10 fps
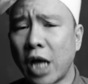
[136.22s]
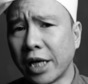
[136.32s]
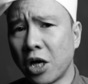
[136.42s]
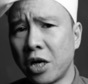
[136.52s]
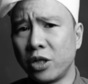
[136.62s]
tôi
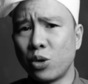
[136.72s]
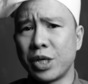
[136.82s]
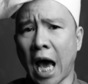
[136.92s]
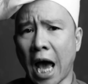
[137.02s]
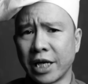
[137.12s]
đánh nó để
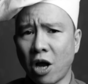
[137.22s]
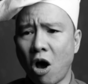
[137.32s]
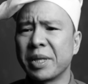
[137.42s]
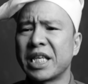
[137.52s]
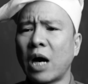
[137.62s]
tôi dạy
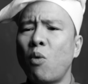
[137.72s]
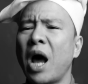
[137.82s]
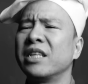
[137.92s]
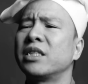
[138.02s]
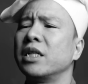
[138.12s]
nó mà chẳng
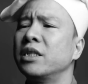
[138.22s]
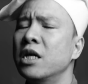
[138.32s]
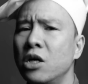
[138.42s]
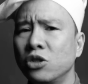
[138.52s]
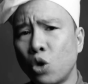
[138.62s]
qua là tình
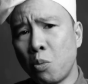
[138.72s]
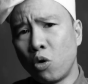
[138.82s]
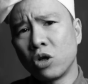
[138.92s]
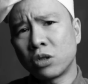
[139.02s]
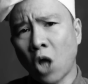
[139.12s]
thương, tôi muốn nó